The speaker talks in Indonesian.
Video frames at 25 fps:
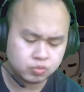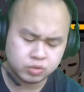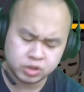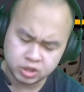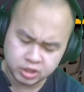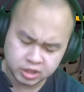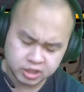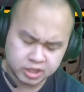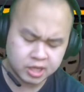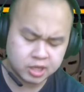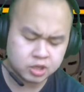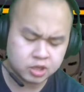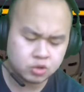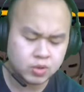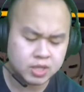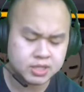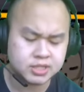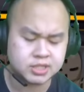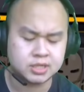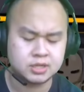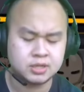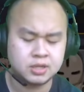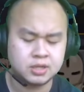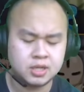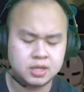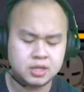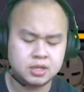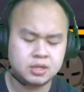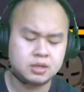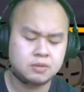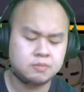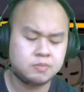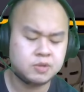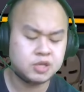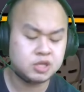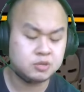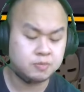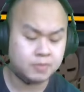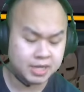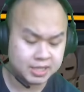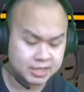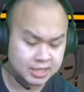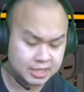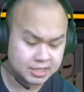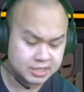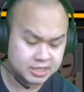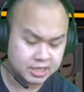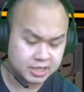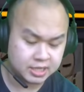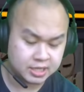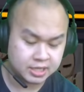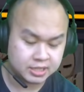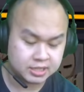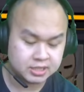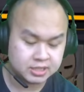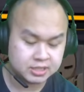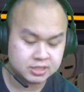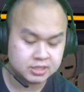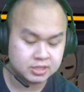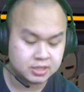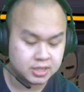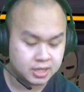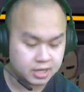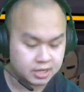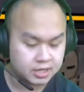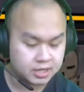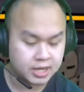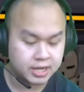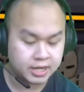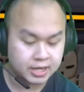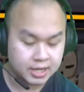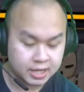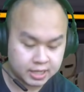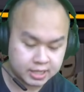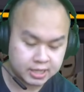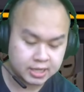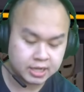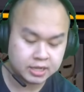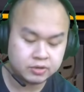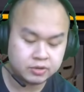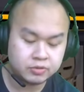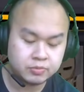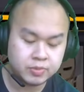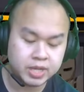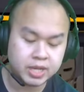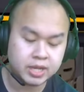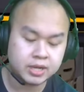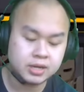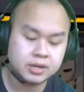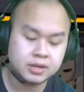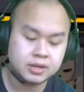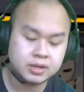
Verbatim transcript: Intinya itu aja. di smart aja ya guys. Nah, naik lagi kan lumayan.